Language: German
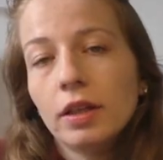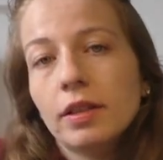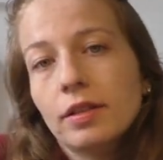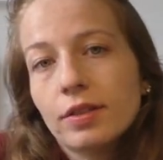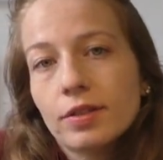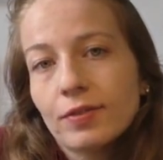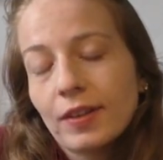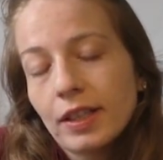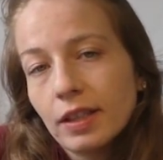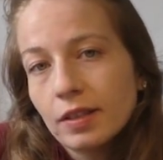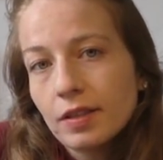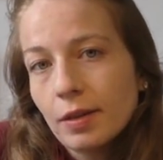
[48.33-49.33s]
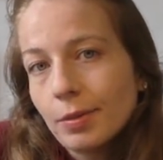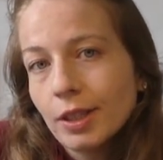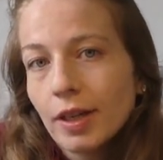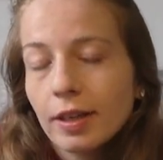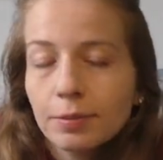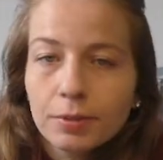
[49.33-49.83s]
ist, wenn ihr selber
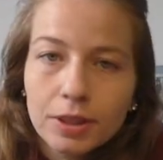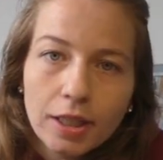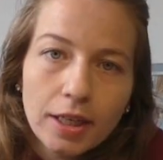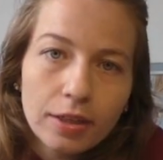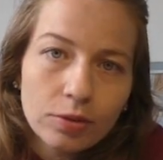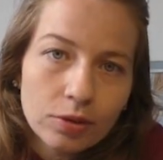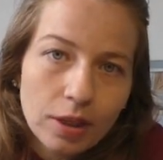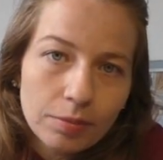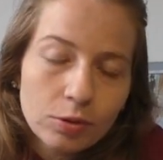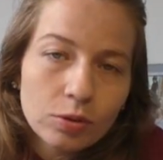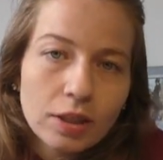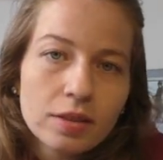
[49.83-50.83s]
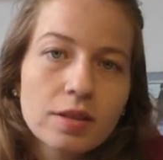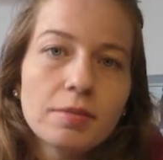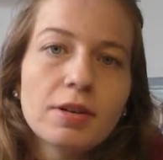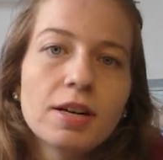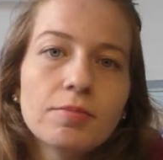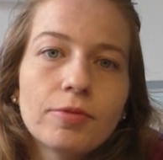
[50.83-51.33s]
eine Reitbeteiligung habt oder
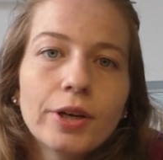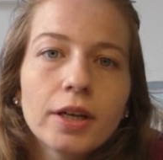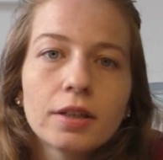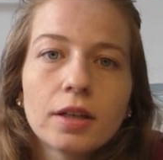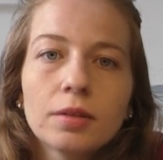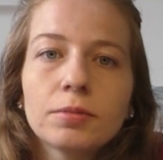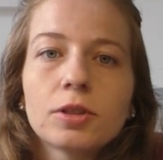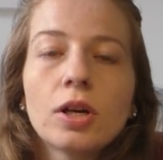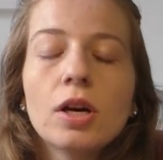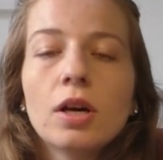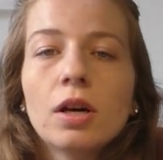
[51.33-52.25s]
selber ein Pferd habt,